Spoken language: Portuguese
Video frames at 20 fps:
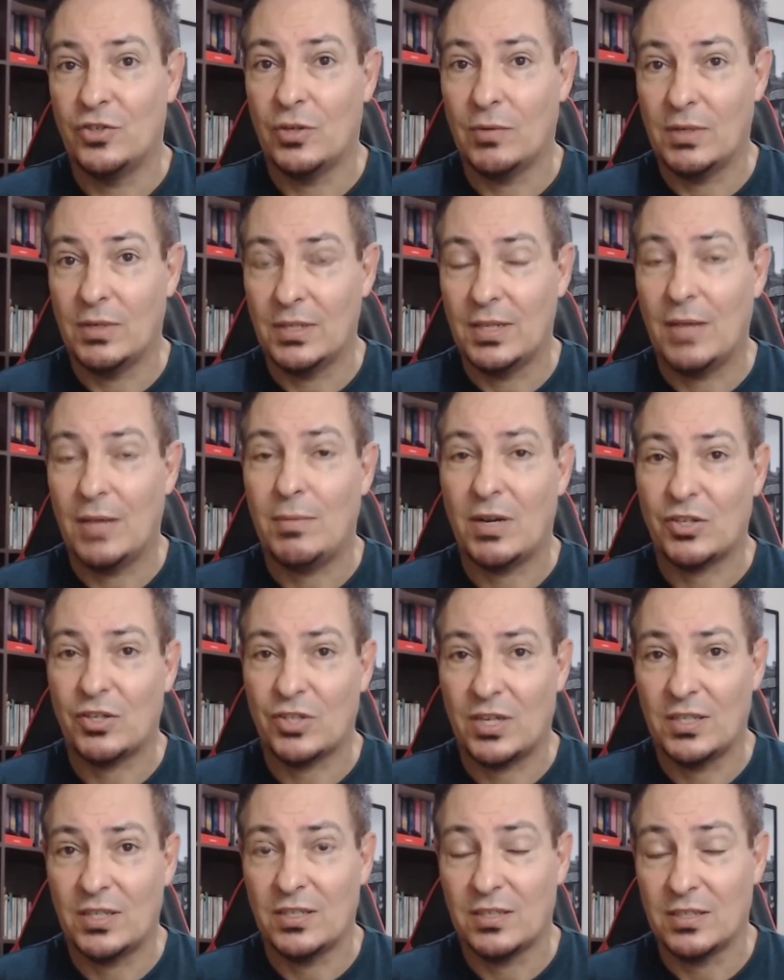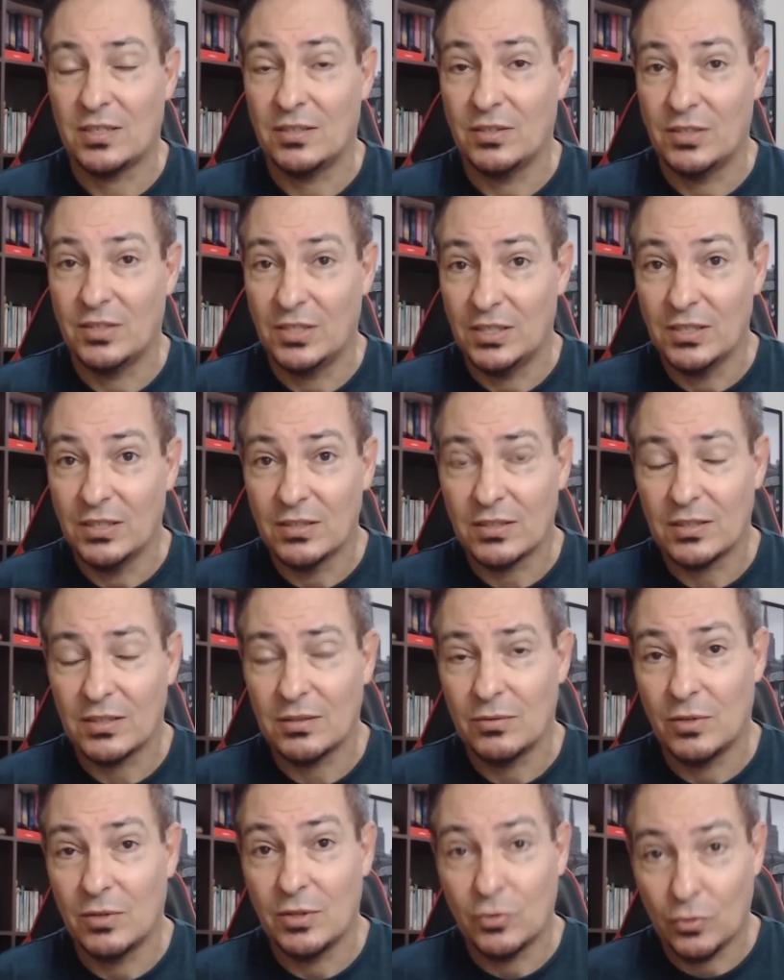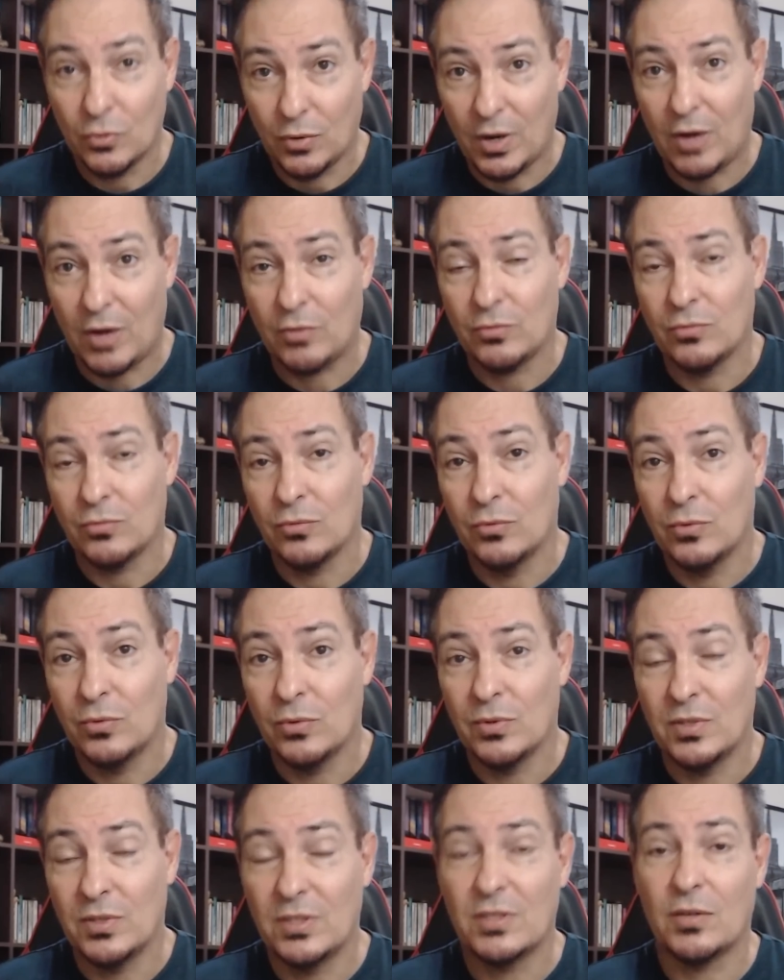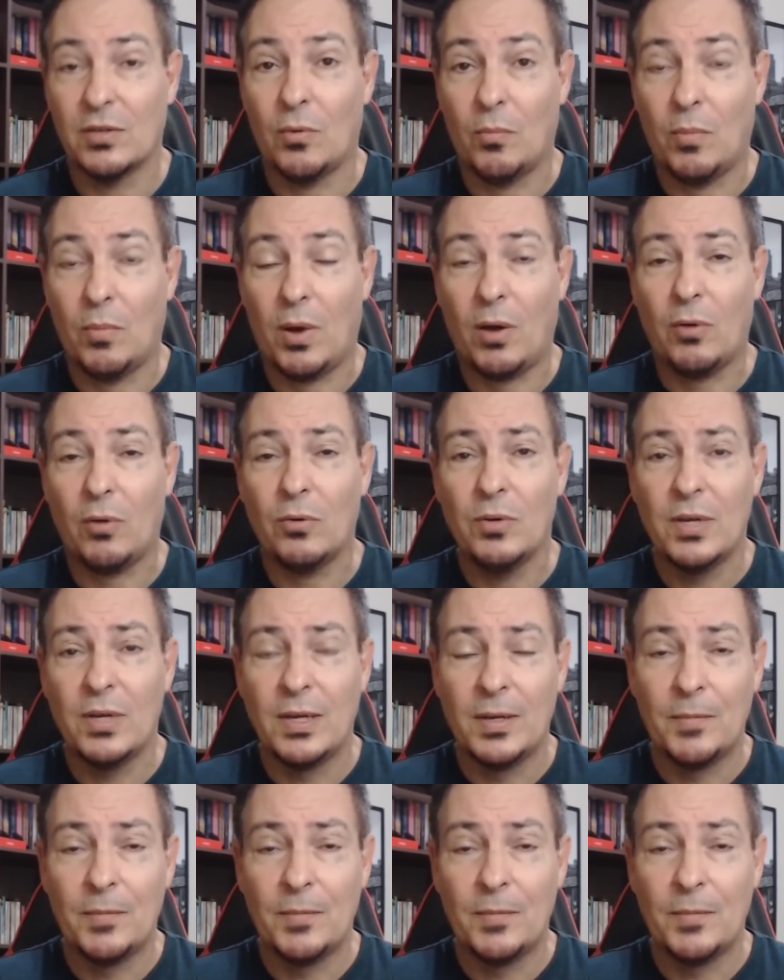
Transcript: ali da Baixada Santista, litoral do, de São Paulo.